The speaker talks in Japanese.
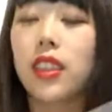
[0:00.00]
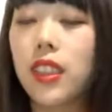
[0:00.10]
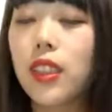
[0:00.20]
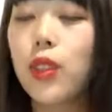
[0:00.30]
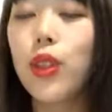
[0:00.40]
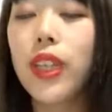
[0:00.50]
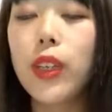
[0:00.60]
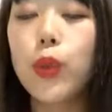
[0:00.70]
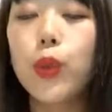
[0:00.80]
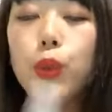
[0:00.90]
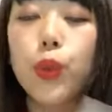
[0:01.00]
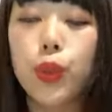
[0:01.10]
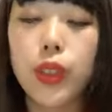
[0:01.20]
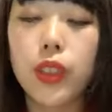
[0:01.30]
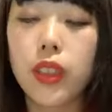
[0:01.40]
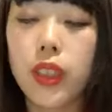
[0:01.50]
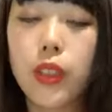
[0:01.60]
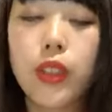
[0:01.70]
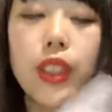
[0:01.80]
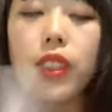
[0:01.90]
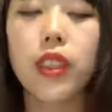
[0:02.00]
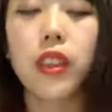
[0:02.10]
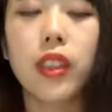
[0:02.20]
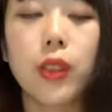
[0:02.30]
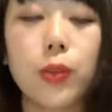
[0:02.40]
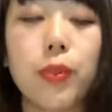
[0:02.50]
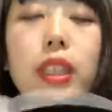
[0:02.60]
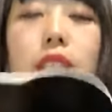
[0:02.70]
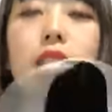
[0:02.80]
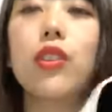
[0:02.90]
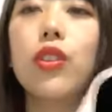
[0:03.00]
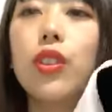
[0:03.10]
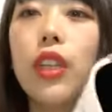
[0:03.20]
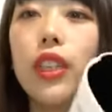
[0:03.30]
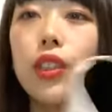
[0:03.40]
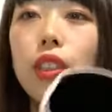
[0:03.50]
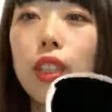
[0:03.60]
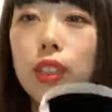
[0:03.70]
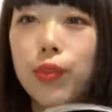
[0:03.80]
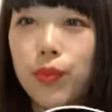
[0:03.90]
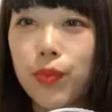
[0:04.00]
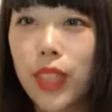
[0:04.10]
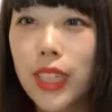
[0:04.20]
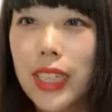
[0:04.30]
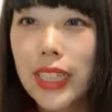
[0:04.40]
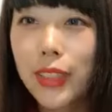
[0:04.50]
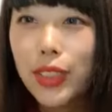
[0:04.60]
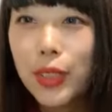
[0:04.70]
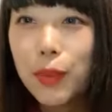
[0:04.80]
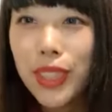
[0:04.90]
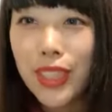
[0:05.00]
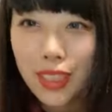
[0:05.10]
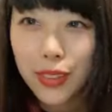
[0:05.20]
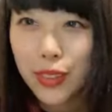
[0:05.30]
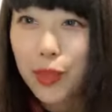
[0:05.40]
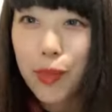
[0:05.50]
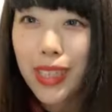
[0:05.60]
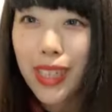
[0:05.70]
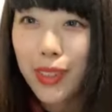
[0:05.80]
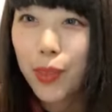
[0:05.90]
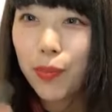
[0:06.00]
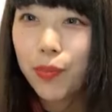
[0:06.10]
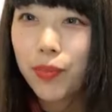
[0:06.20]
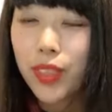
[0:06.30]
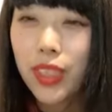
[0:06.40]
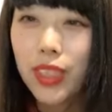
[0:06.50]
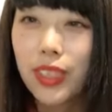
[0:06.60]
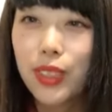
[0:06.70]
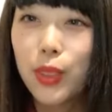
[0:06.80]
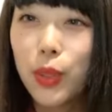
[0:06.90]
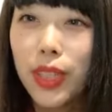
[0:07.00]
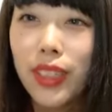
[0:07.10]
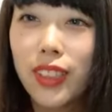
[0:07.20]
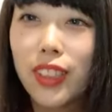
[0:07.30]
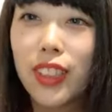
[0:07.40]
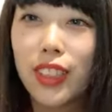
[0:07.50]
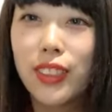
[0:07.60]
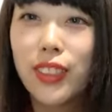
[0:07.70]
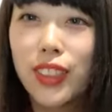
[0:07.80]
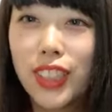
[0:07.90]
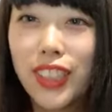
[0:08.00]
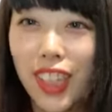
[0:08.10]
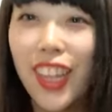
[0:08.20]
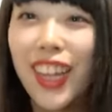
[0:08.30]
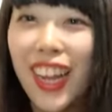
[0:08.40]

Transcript: 筋トレをやるにあたってのメイク、のハッシュタグ。楽しみに。楽しみだよ。安トレ。なんか安っちいな。